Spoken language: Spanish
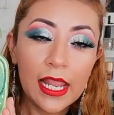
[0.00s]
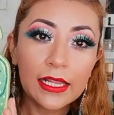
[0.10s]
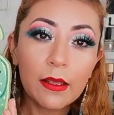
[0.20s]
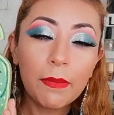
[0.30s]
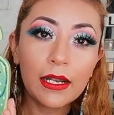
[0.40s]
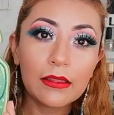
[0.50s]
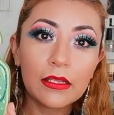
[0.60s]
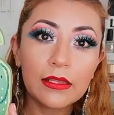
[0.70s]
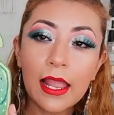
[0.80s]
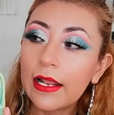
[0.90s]
Esta
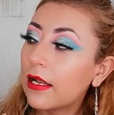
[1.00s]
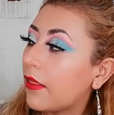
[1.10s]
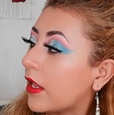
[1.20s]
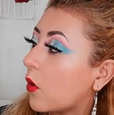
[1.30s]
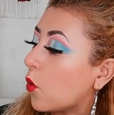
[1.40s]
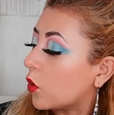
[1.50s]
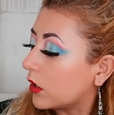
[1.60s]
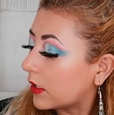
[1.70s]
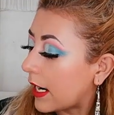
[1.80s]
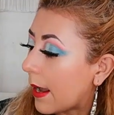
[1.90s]
paletita es la de
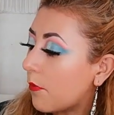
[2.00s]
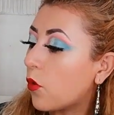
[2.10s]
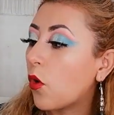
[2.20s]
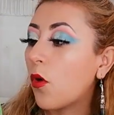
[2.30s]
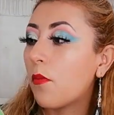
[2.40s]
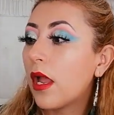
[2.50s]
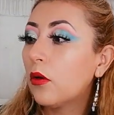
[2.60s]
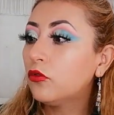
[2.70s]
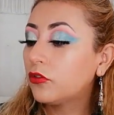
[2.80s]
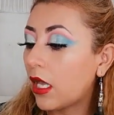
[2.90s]
Ultramo. Me
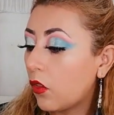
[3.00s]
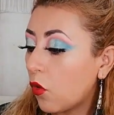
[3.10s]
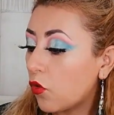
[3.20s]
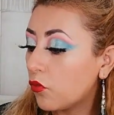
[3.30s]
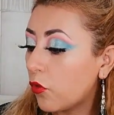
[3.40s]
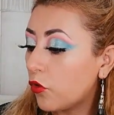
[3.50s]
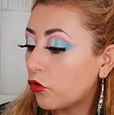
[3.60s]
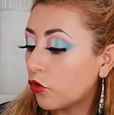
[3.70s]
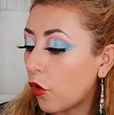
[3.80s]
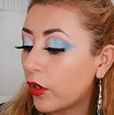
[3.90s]
ha gustado un
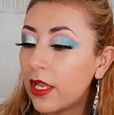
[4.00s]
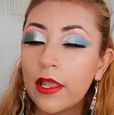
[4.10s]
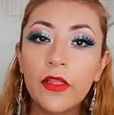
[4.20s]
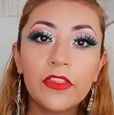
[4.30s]
montón.